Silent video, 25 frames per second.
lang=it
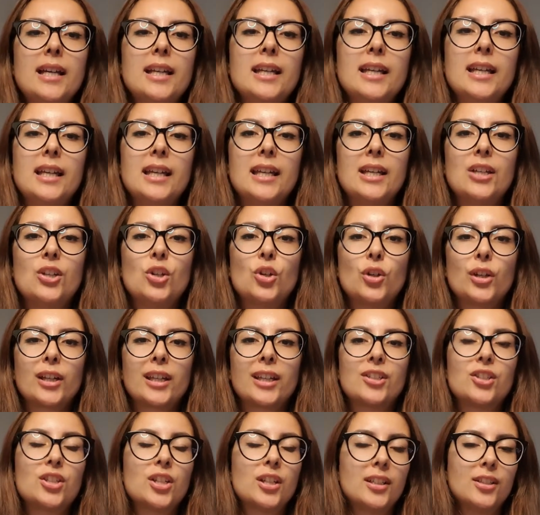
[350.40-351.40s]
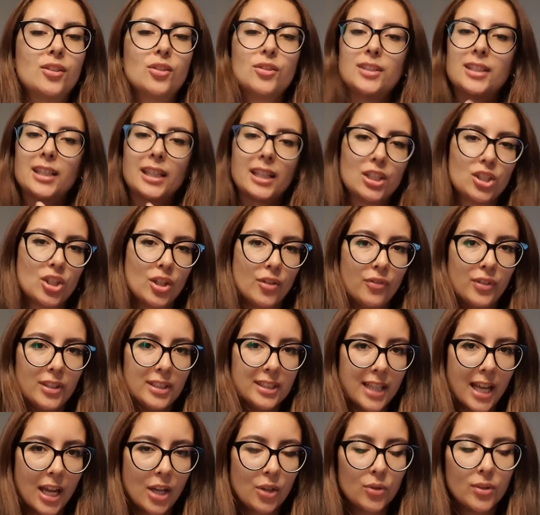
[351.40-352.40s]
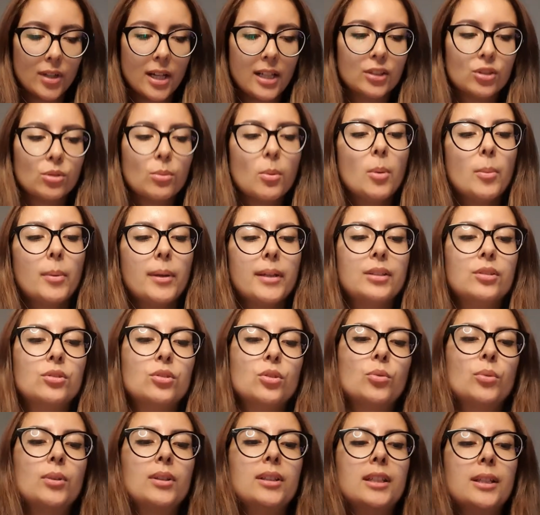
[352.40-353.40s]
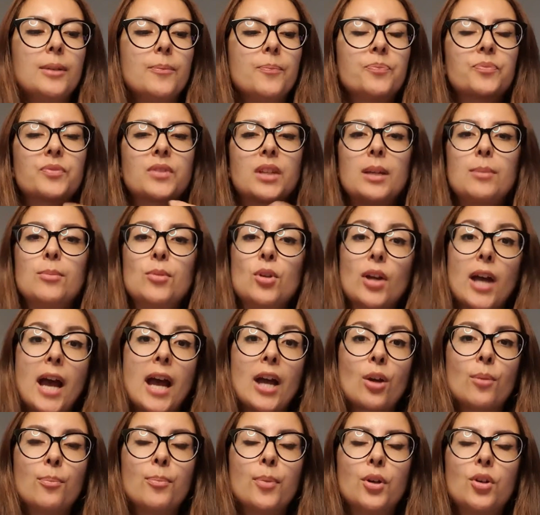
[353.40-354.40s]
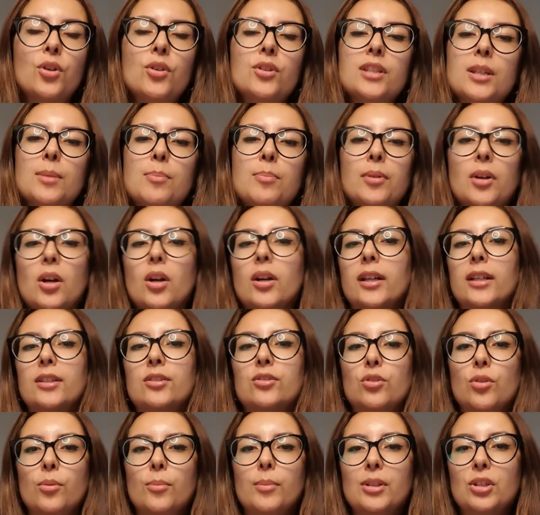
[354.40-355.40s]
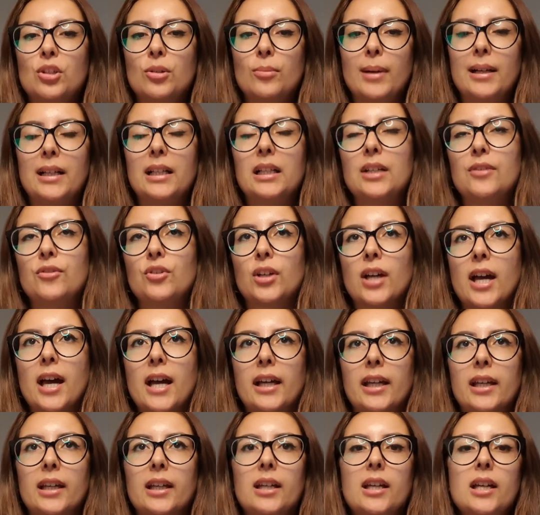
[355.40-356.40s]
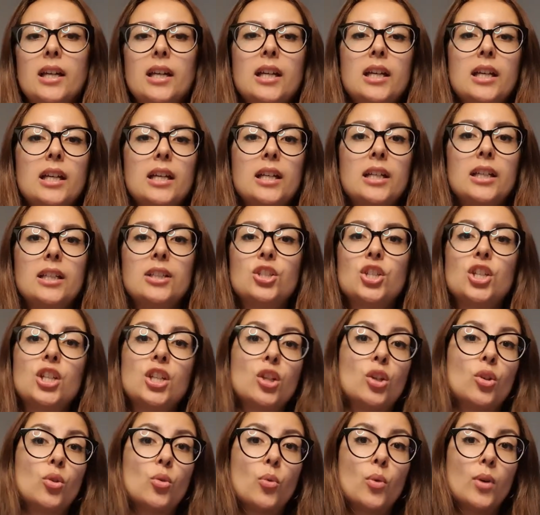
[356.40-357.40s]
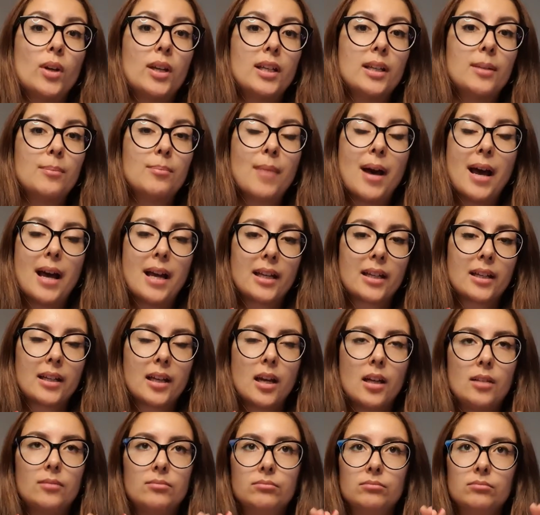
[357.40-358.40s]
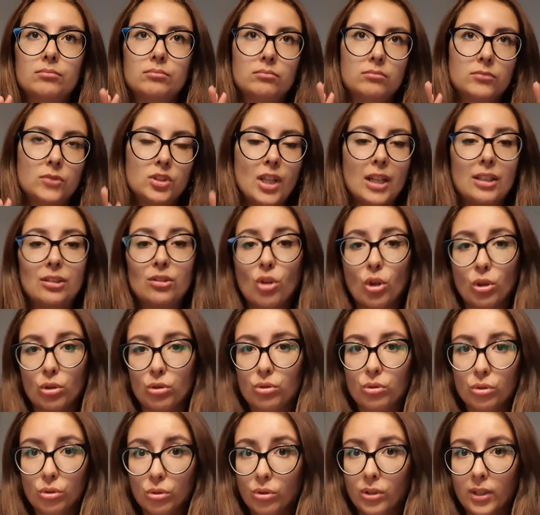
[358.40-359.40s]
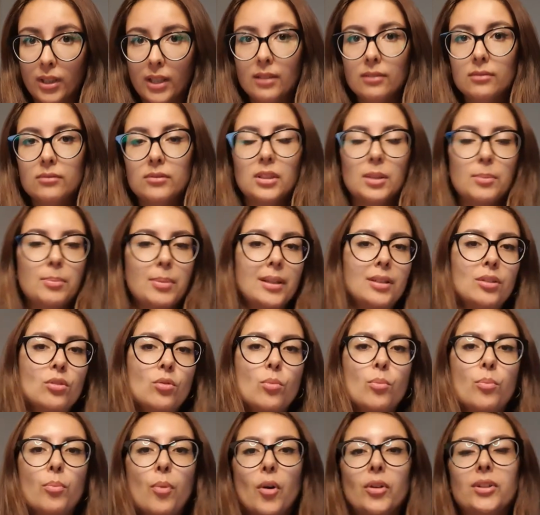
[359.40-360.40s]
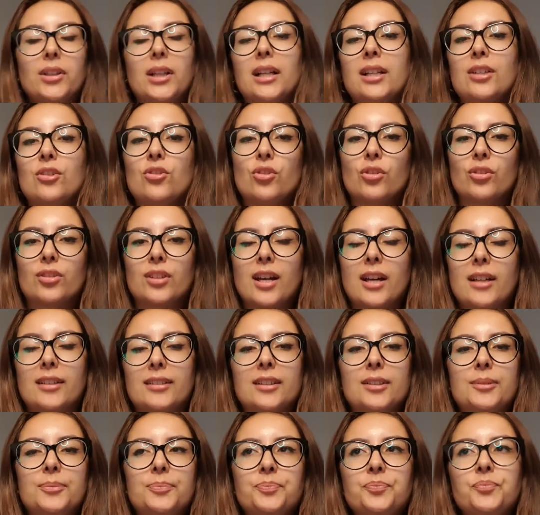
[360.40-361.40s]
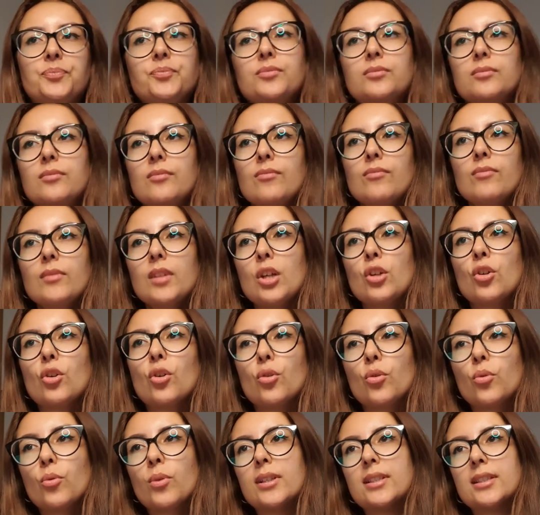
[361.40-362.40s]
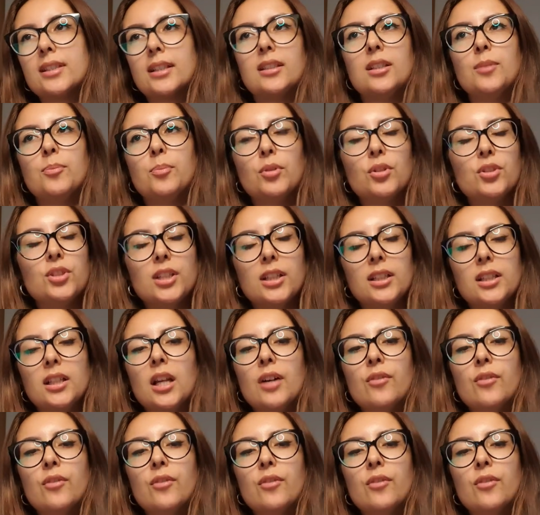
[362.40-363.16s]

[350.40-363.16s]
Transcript: eh, non, riesce, non si riesce a fissare in un altro momento, quindi il mio orario è un po' così, però riesco bene o male a lavorare 5 barra 7-8 ore, dipende un po' dalle giornate. Con questa tipologia di